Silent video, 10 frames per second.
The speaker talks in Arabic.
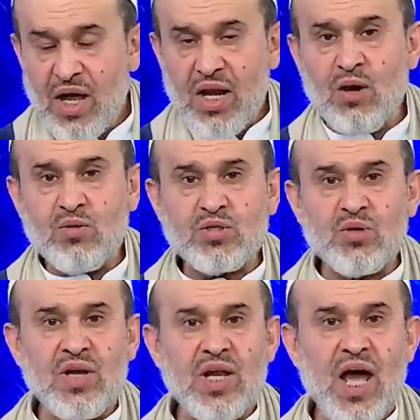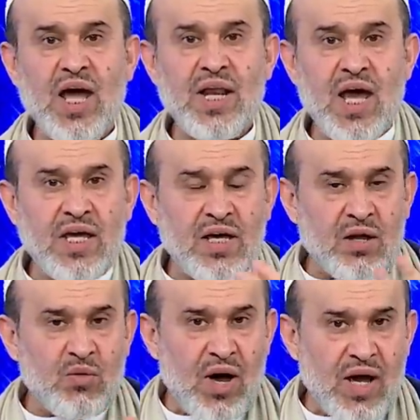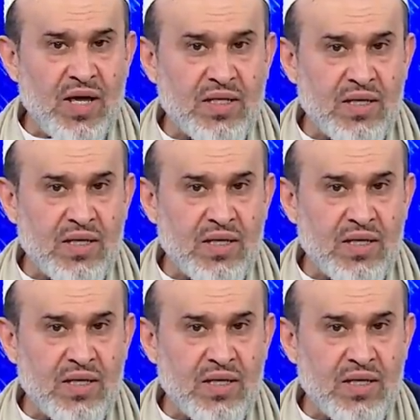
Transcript: لو سئل عن أي رواية